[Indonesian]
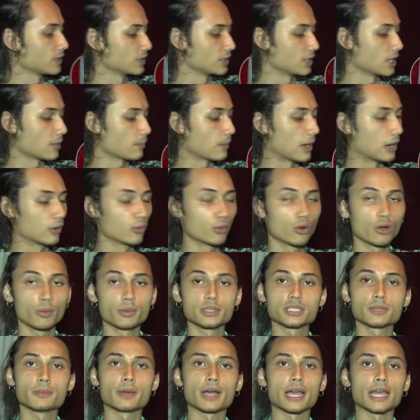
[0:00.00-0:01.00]
Tiap manggung gue
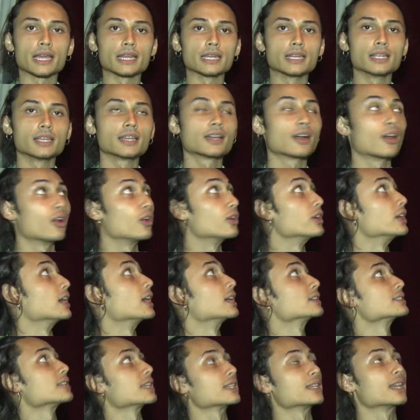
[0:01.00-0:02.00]
pasti pakai ini. Kalau
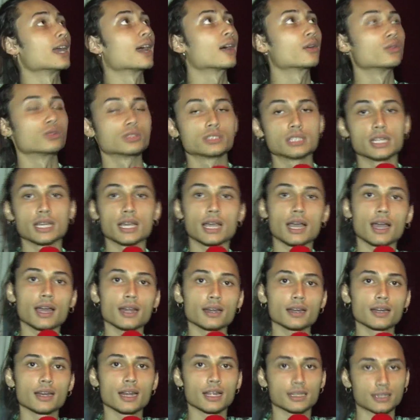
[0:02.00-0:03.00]
yang setnya akustikan